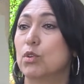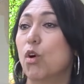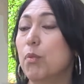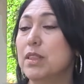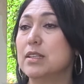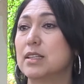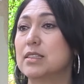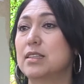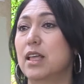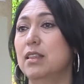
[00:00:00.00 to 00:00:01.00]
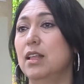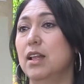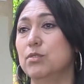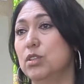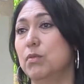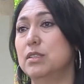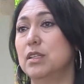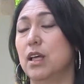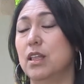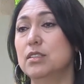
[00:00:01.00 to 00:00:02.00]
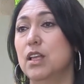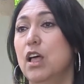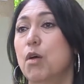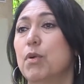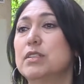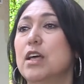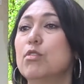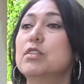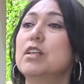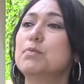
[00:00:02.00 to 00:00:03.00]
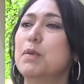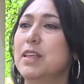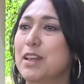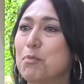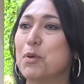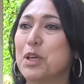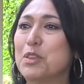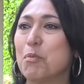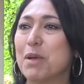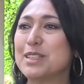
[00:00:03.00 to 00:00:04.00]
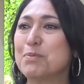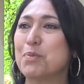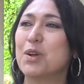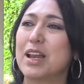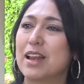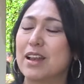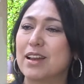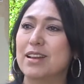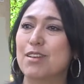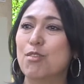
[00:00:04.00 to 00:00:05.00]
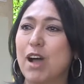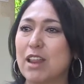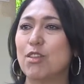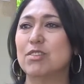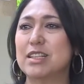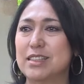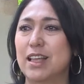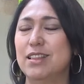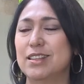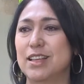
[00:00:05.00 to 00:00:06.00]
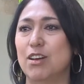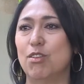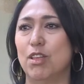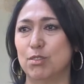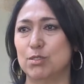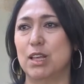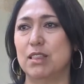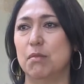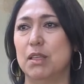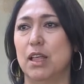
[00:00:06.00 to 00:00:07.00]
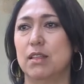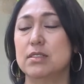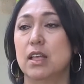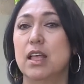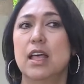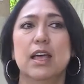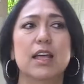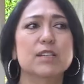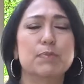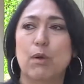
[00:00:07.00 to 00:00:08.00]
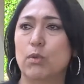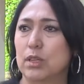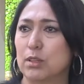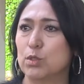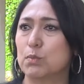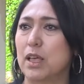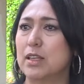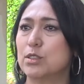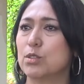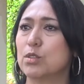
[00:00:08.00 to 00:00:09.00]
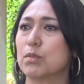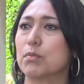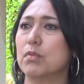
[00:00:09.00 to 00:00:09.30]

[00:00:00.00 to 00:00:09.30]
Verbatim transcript: jóvenes que están en las universidades, pues a ellos sí les pediría un poquito más por el lugar donde están desarrollando sus actividades, que les pregunten a sus maestros